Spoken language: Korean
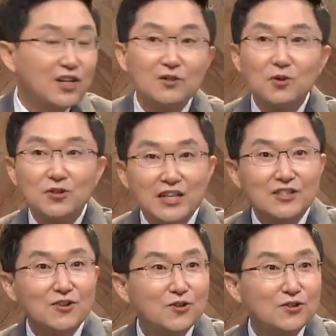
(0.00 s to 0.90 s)
일본
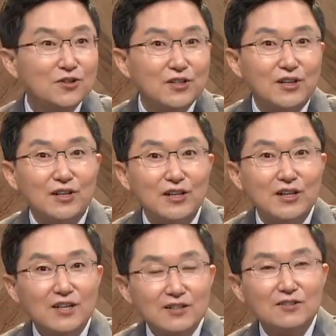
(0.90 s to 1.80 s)
레슬러들
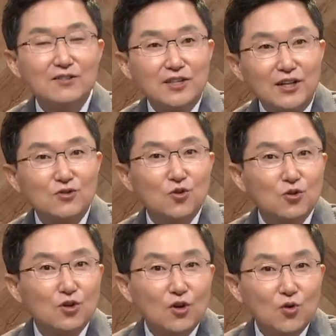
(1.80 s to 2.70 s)
그
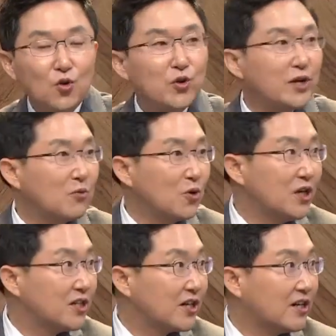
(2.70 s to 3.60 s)
계속 코너에
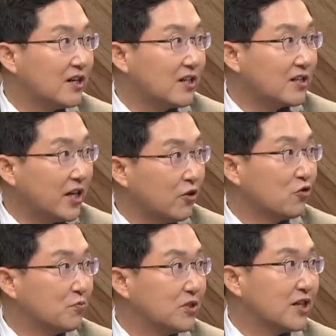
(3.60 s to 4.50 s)
몰리다가 때려
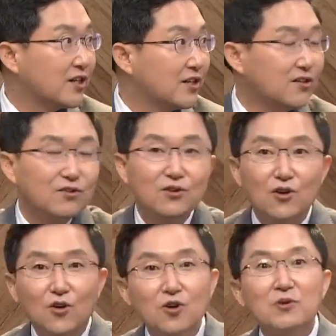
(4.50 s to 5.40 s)
눕히잖아요.
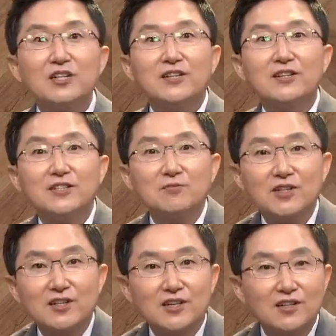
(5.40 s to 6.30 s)
예. 얼마
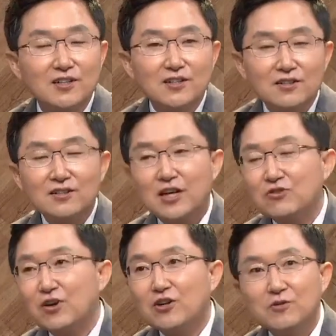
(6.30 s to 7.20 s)
신났습니까? 근데
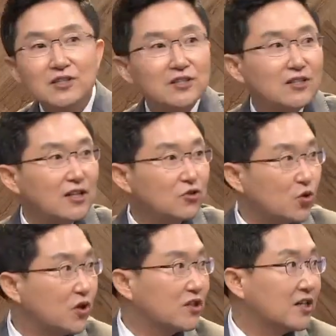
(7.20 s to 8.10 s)
나중에 알고 봤더니 이게 다
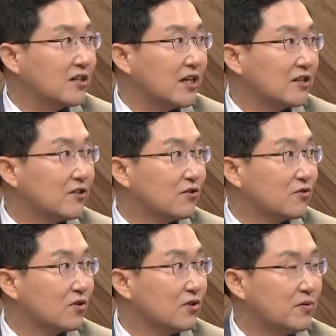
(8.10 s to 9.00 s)
쇼였다는 거
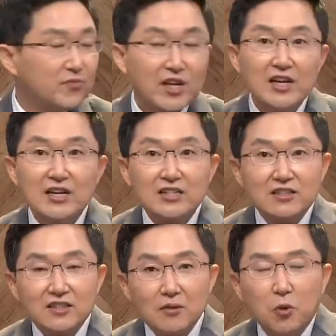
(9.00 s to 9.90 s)
아니겠어요? 예.
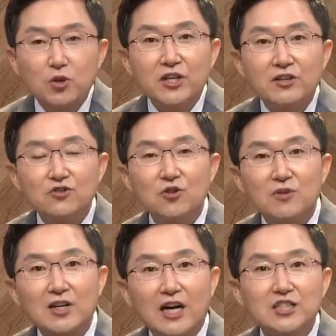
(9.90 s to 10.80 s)
그때 볼 때는
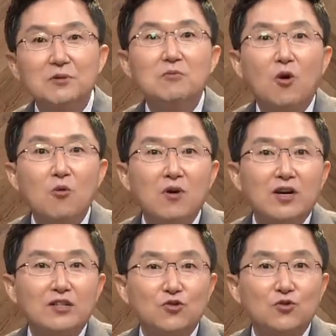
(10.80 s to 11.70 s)
정말 가슴이
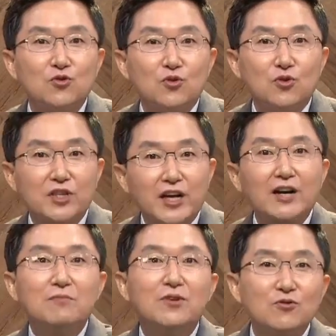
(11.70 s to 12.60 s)
먹먹할 정도로
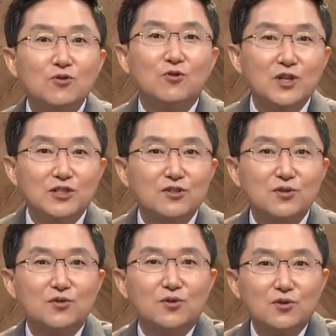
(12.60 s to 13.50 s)
대한민국을
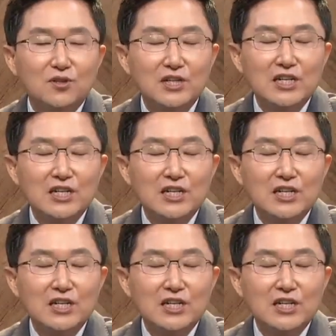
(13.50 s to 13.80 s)
외치고